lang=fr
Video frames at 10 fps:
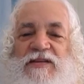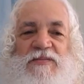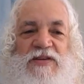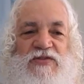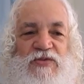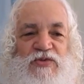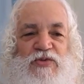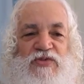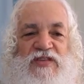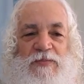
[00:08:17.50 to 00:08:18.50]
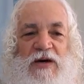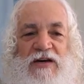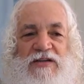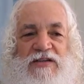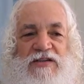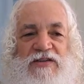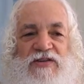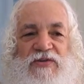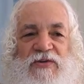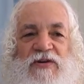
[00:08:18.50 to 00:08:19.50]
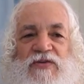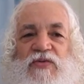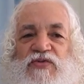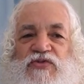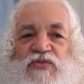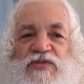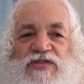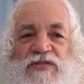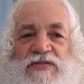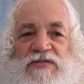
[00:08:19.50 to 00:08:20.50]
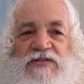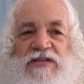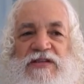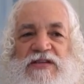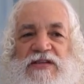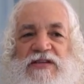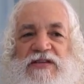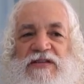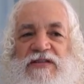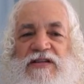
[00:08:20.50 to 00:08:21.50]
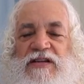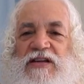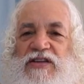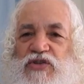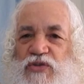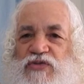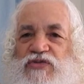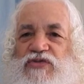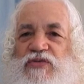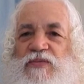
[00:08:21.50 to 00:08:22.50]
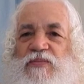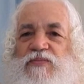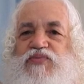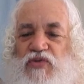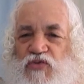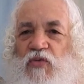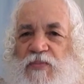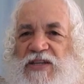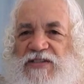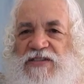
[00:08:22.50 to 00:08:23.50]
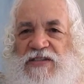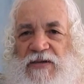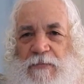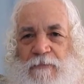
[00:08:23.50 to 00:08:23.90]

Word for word: Parce que tu ne sais pas qu'en construisant les choses pour ton plaisir,